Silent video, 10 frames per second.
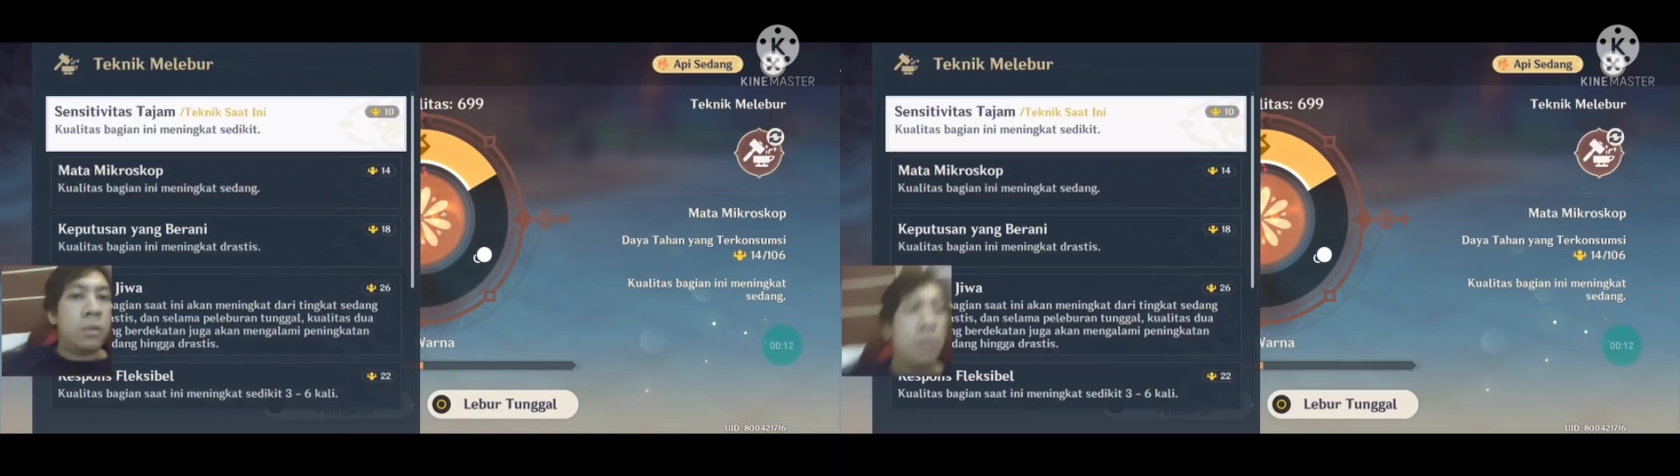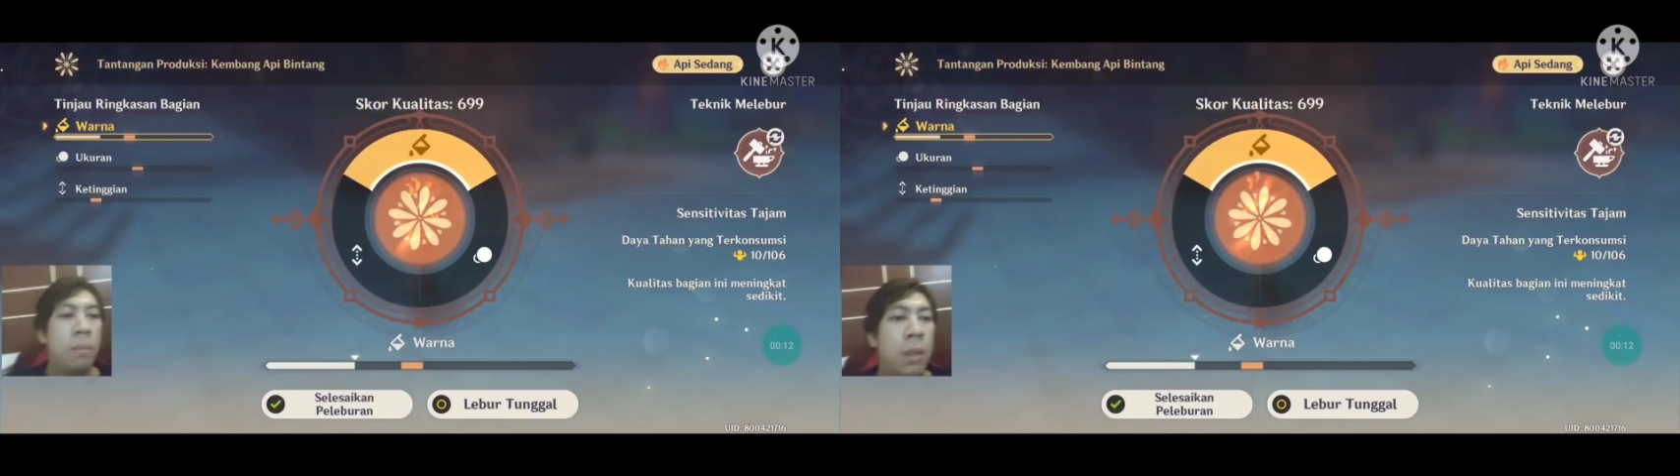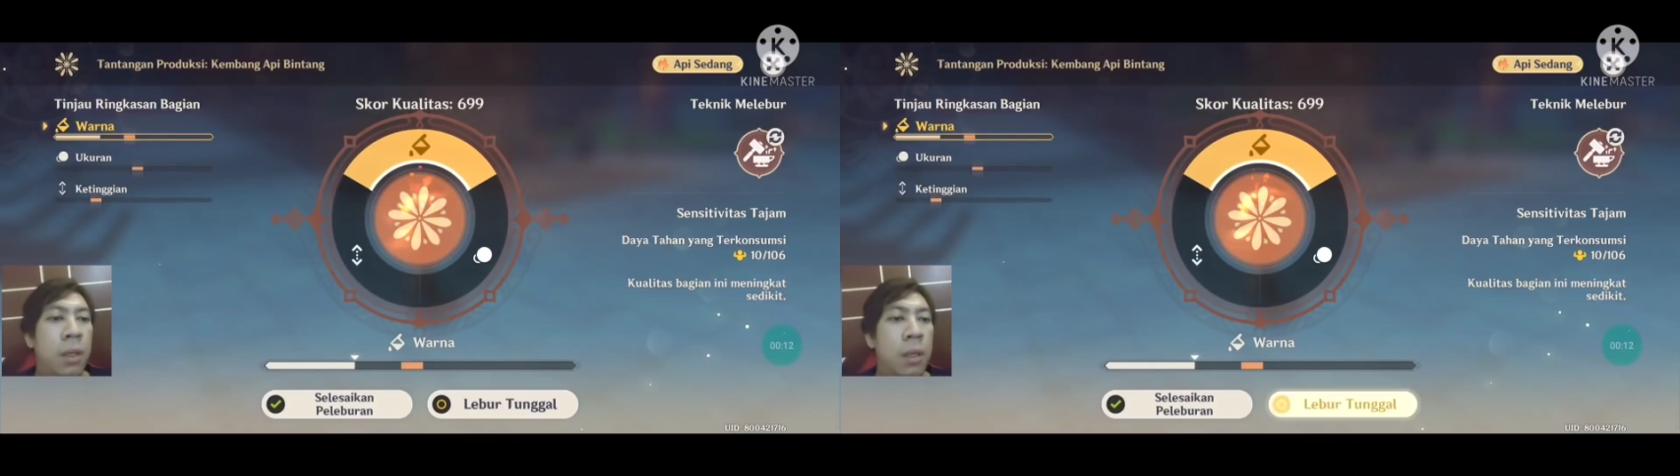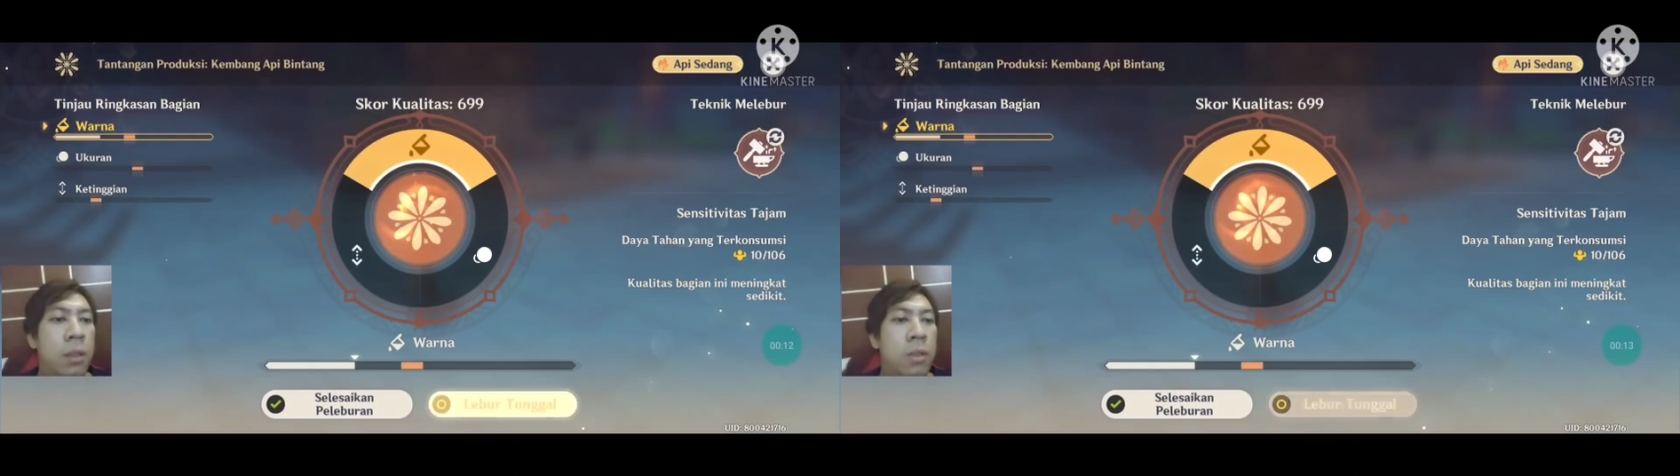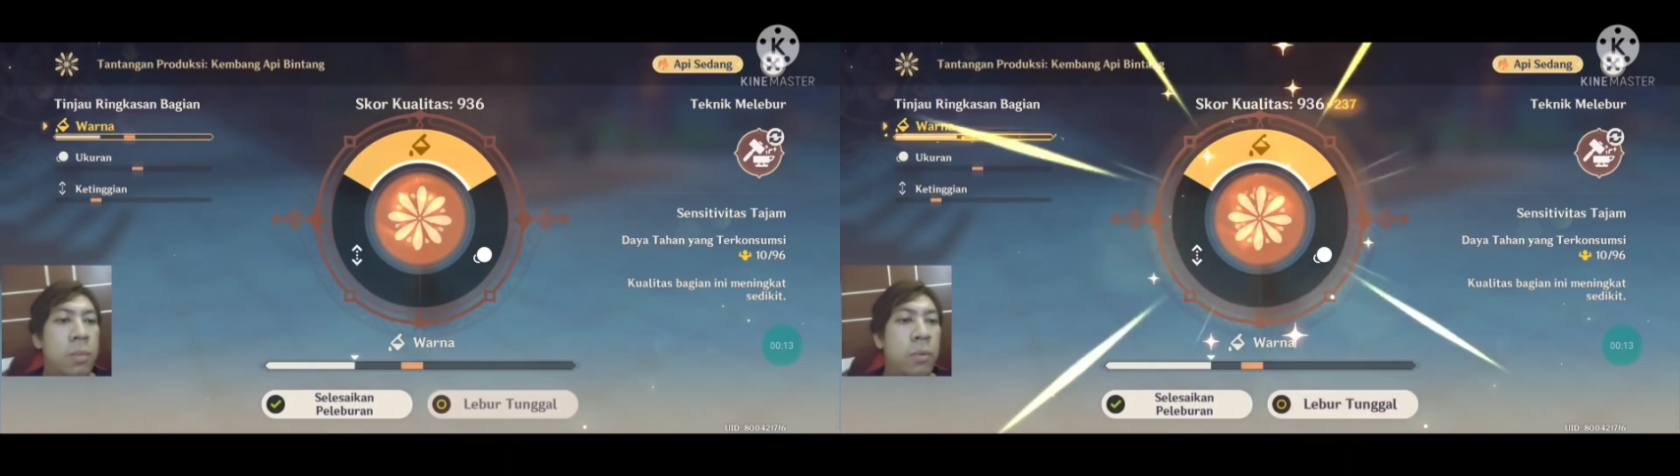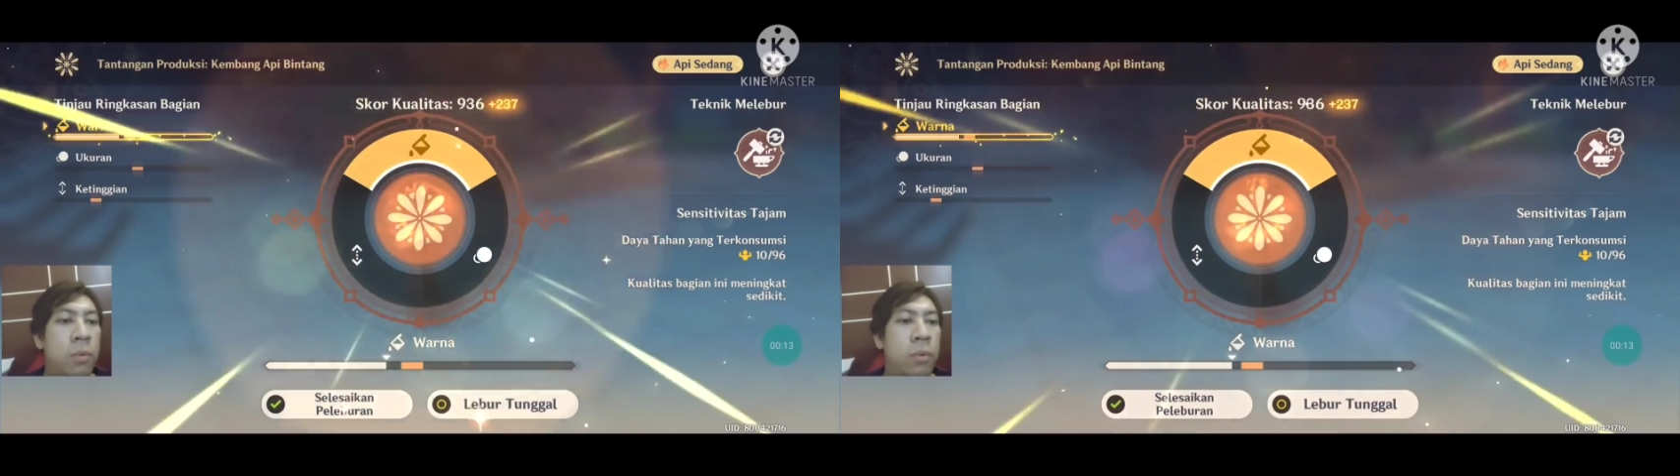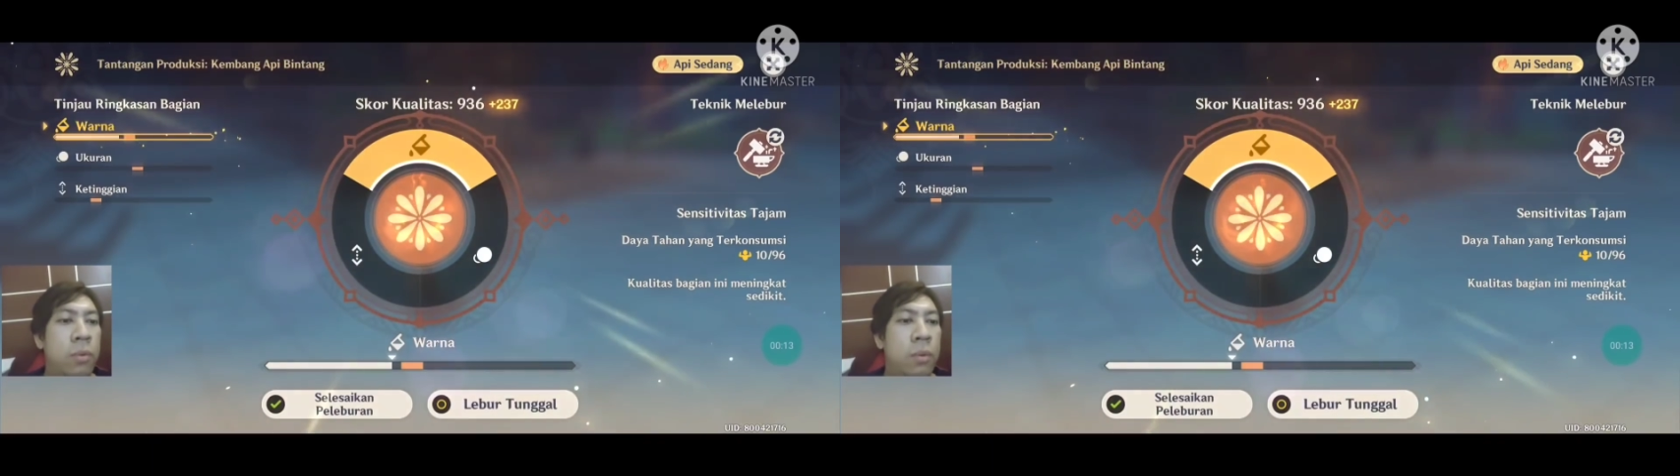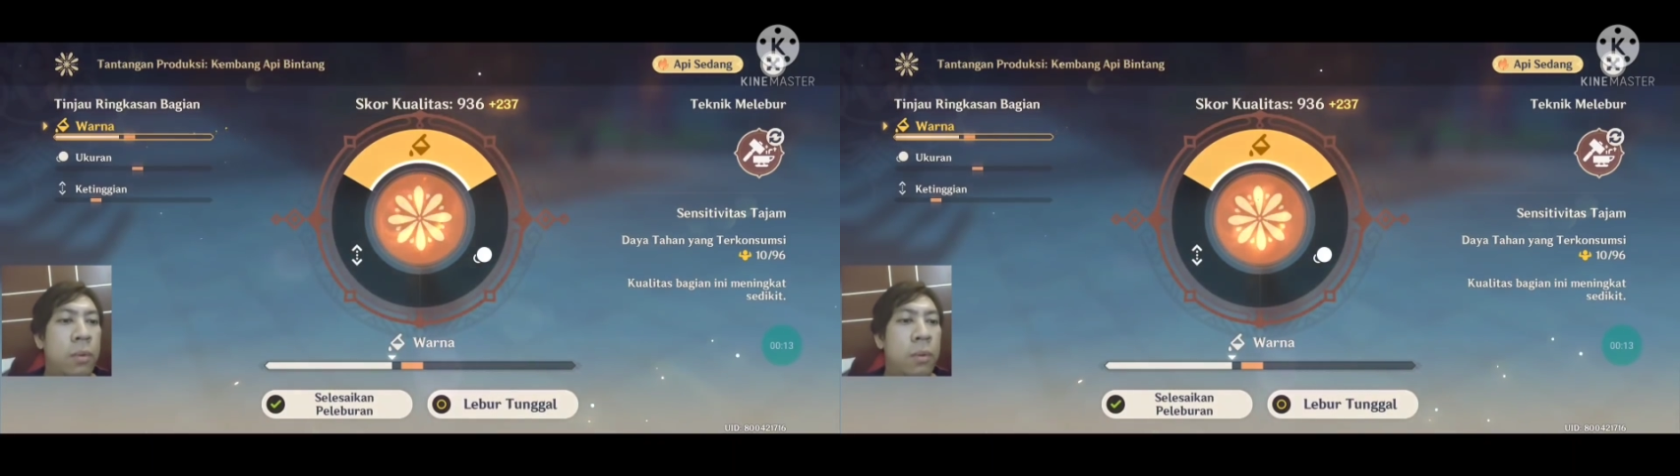Terus ambil yang 10.